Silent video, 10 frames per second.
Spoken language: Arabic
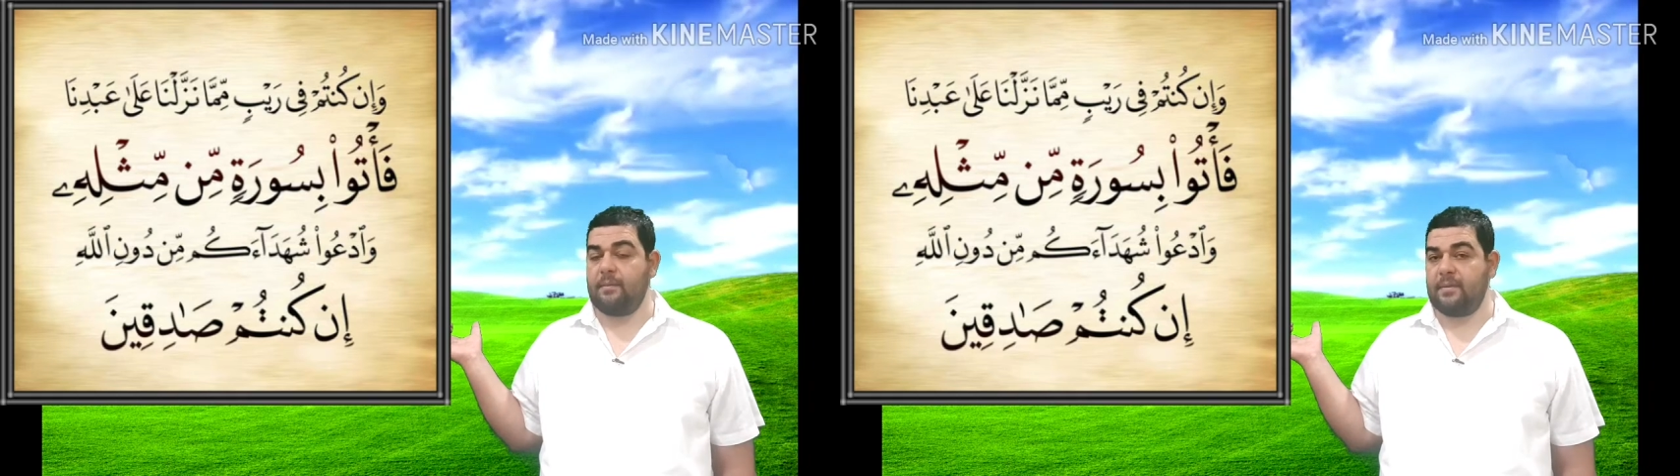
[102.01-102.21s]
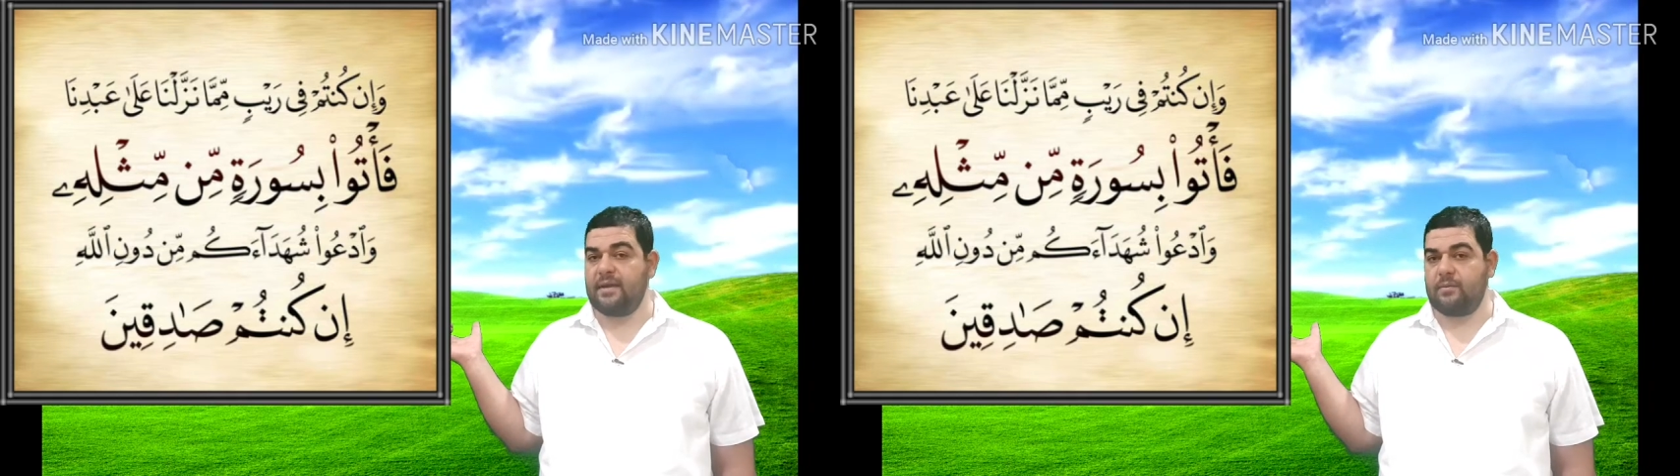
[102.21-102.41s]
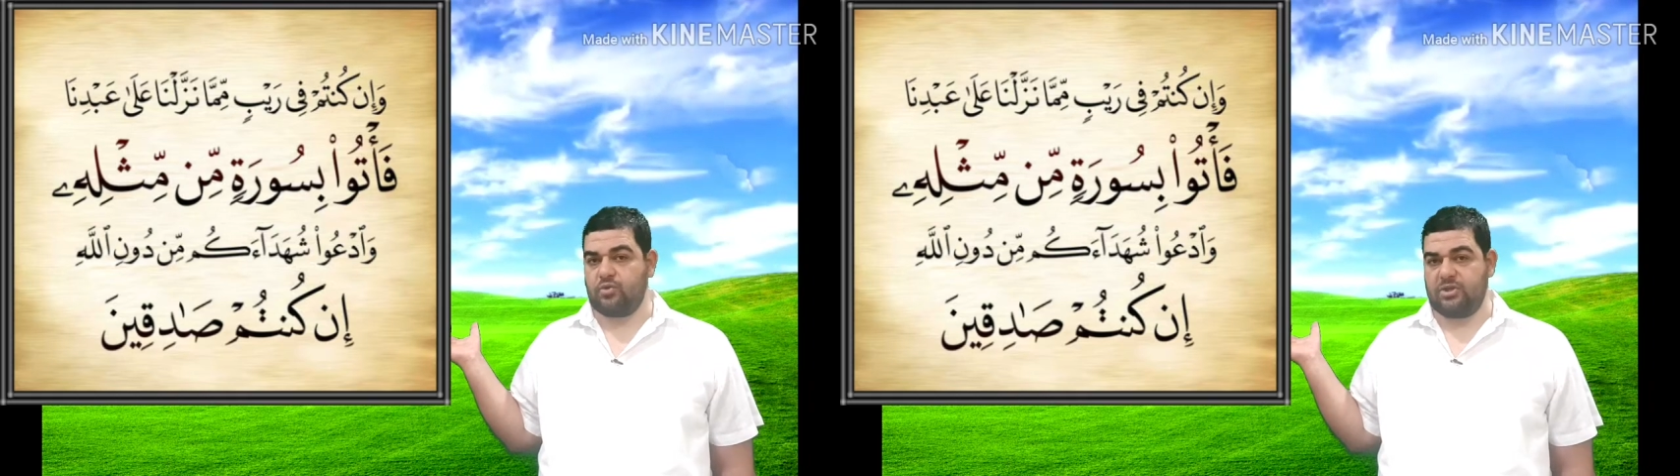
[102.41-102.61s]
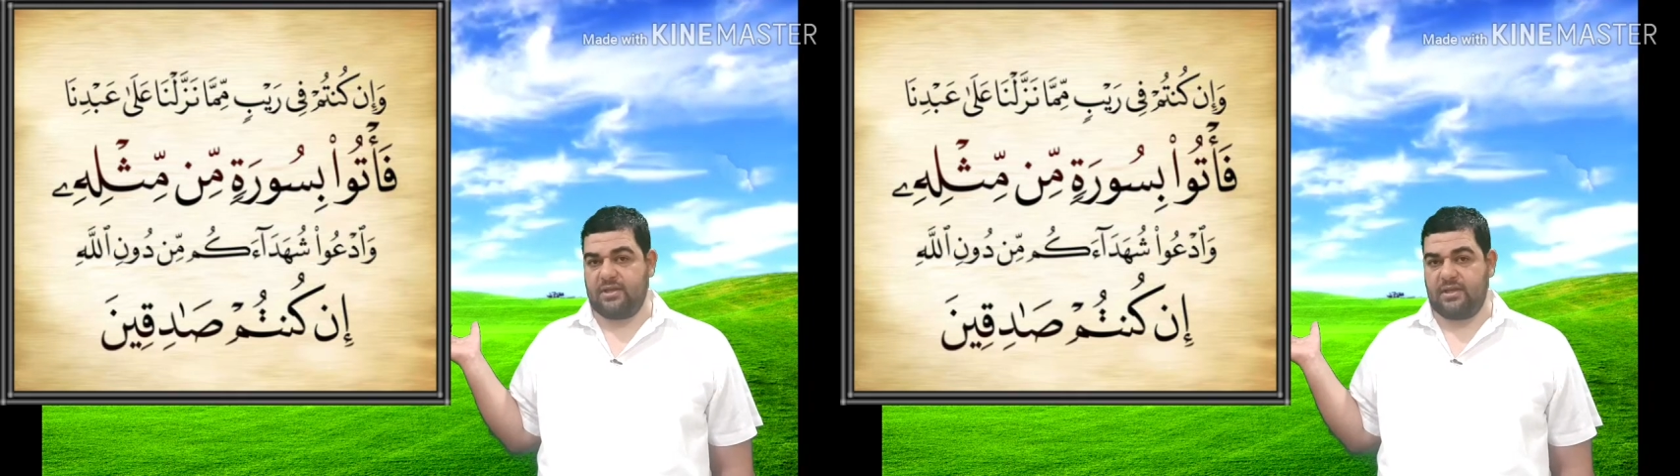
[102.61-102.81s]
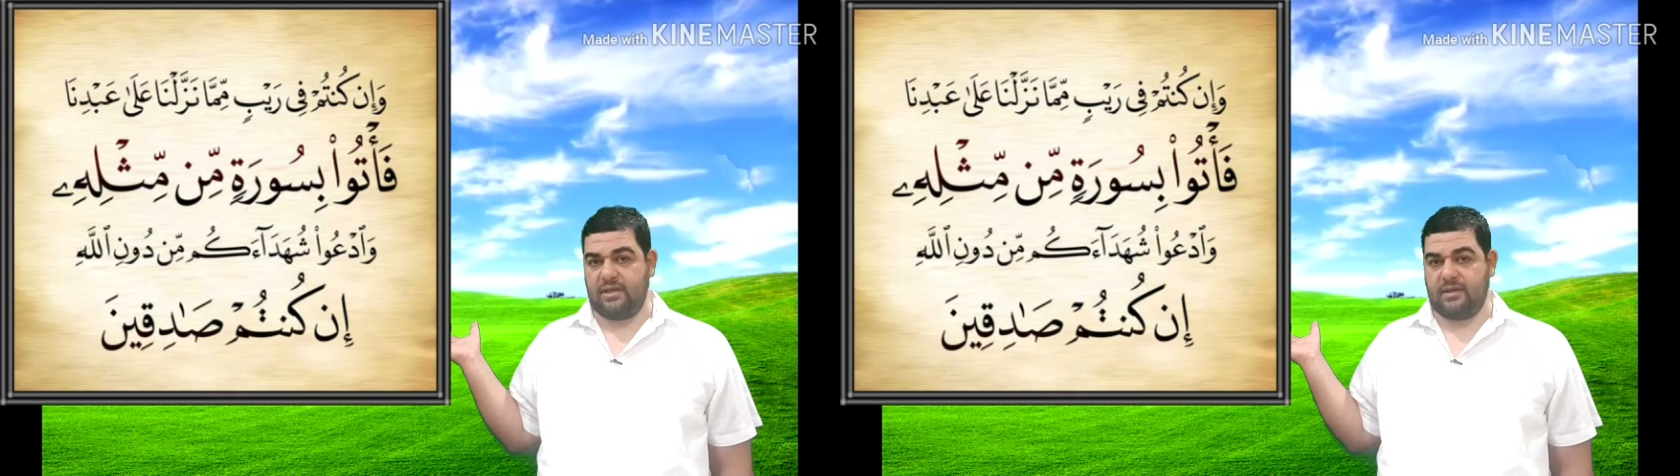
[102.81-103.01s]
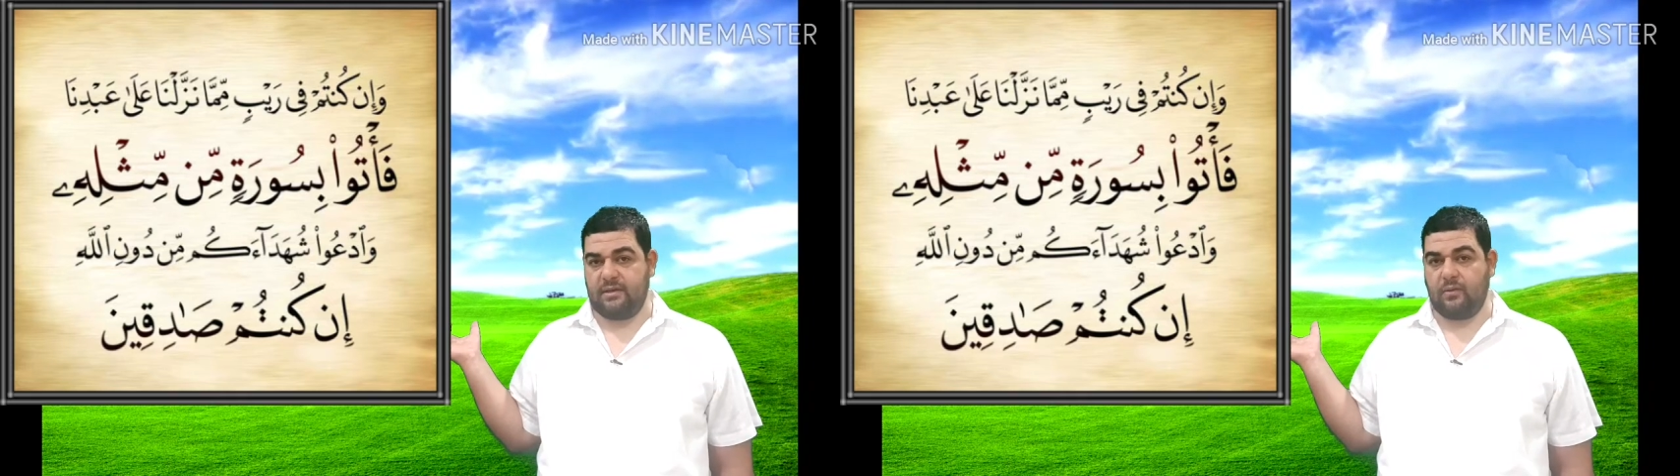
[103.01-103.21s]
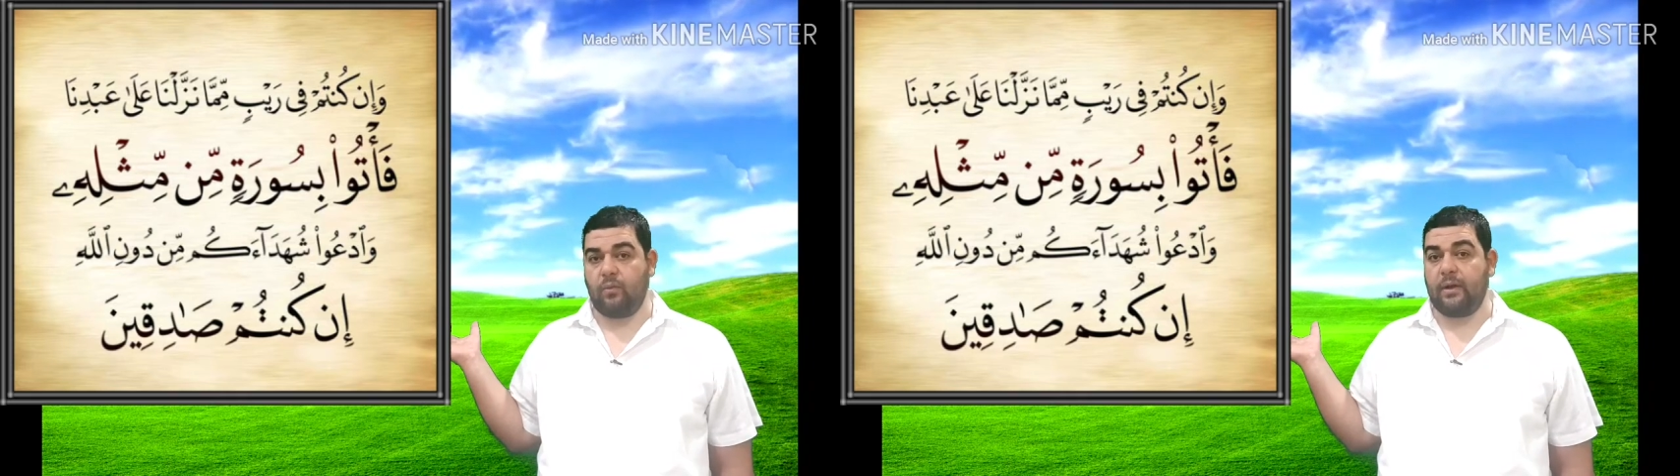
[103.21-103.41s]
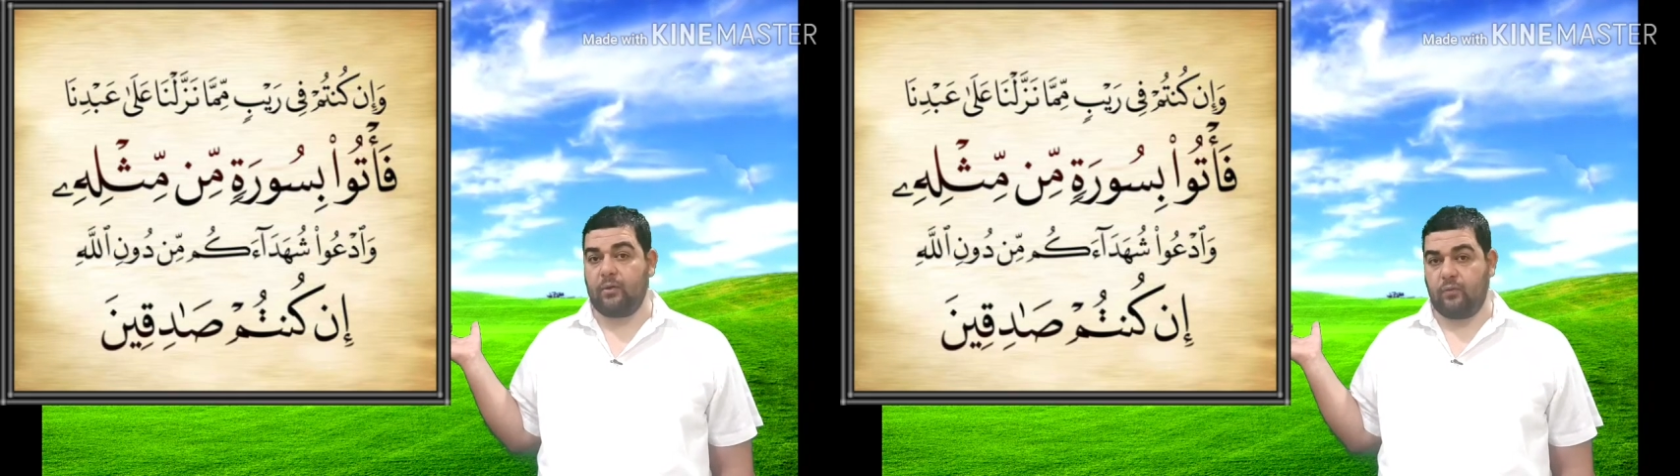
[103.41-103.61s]
من المشركين
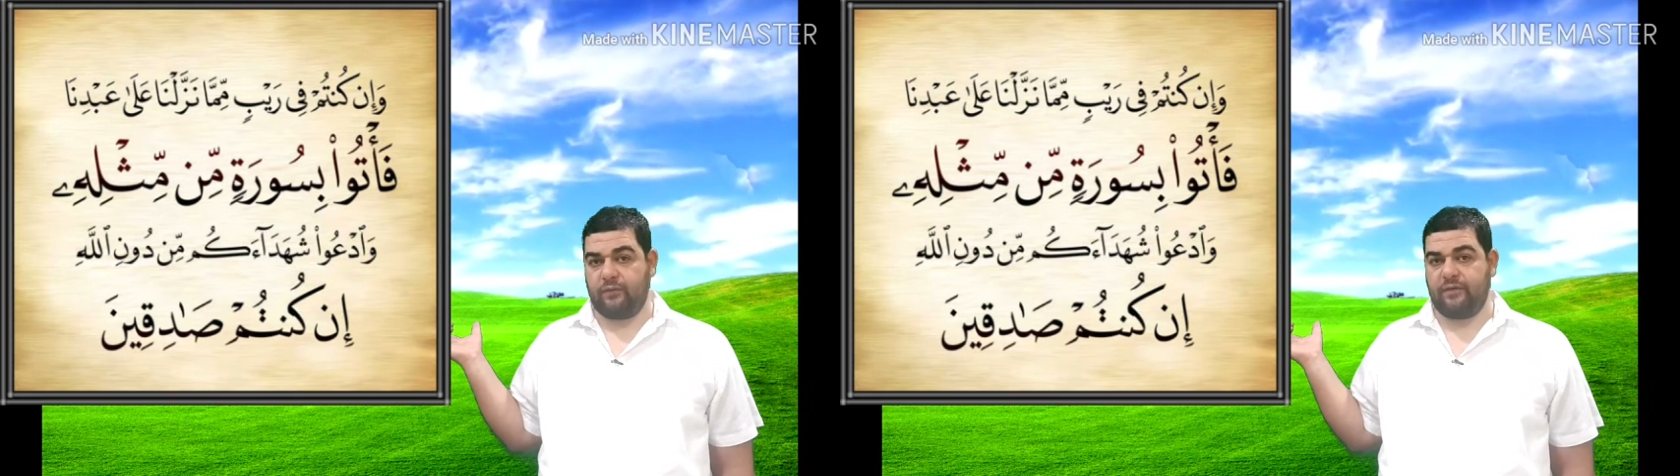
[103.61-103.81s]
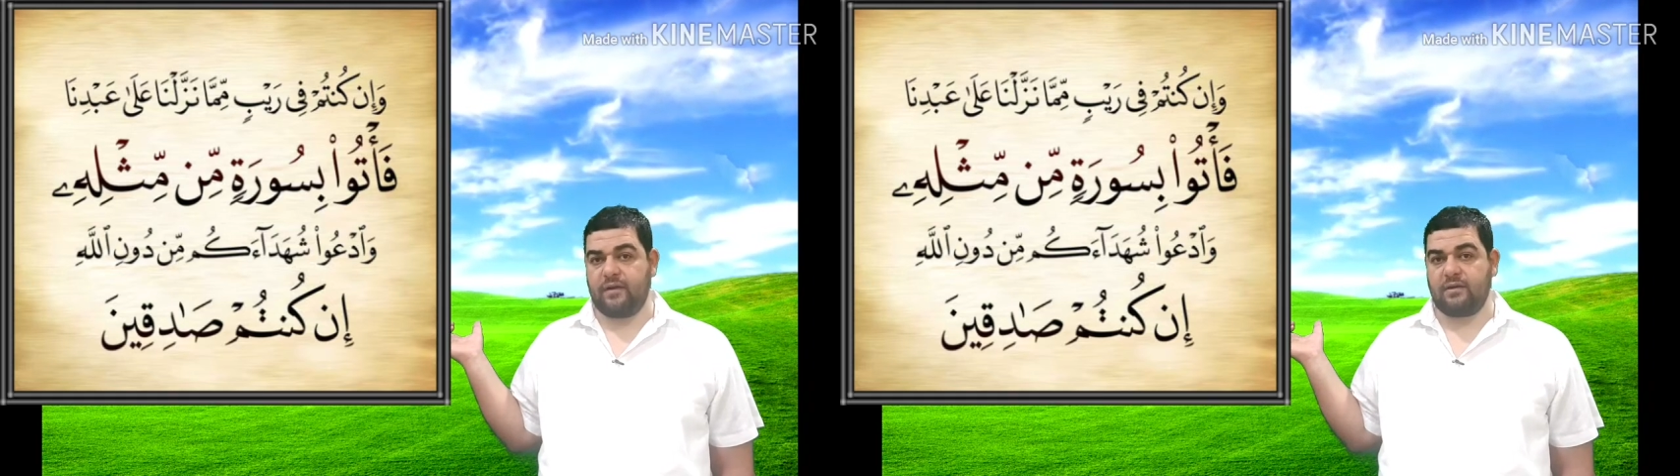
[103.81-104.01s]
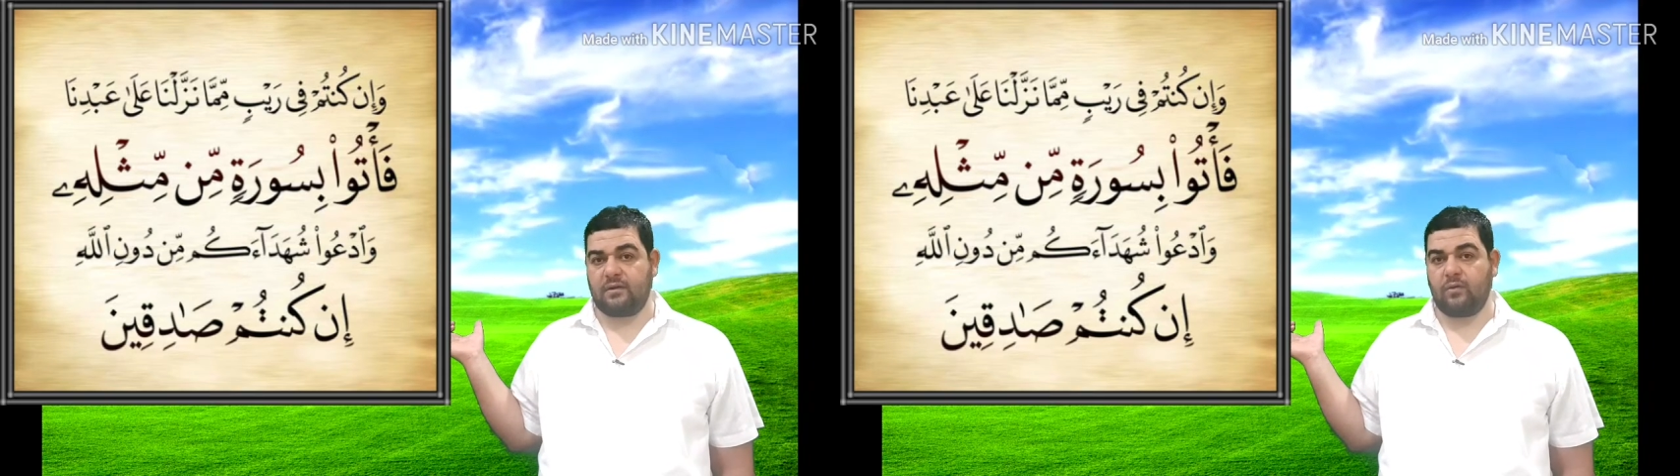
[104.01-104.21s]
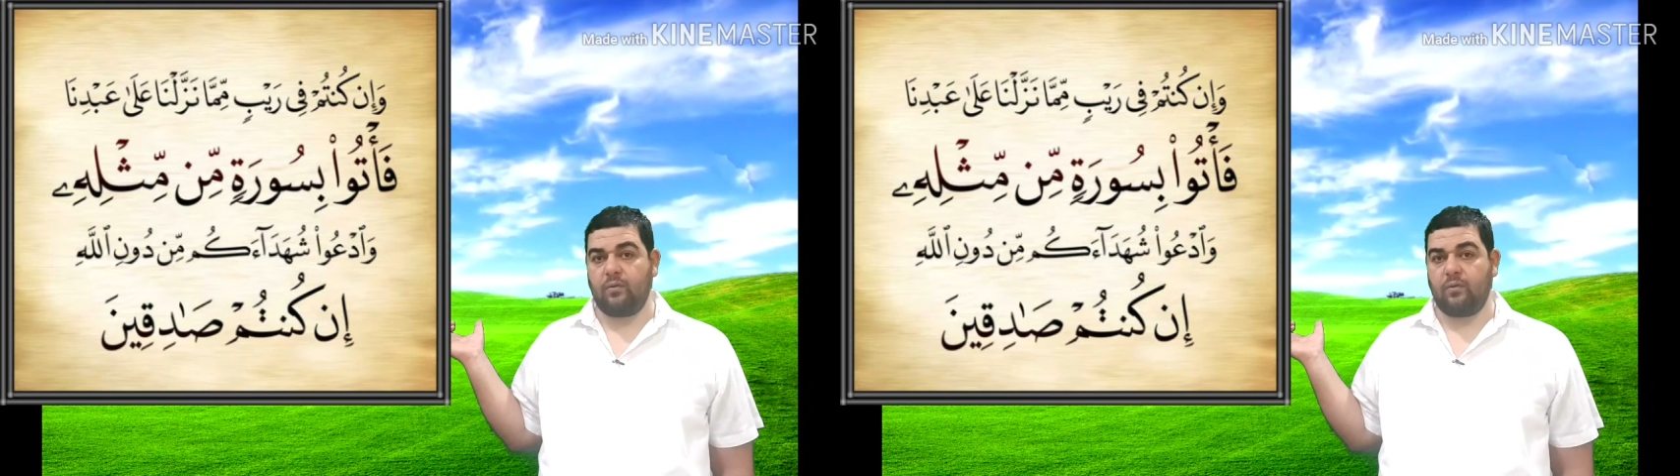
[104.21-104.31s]
والكفار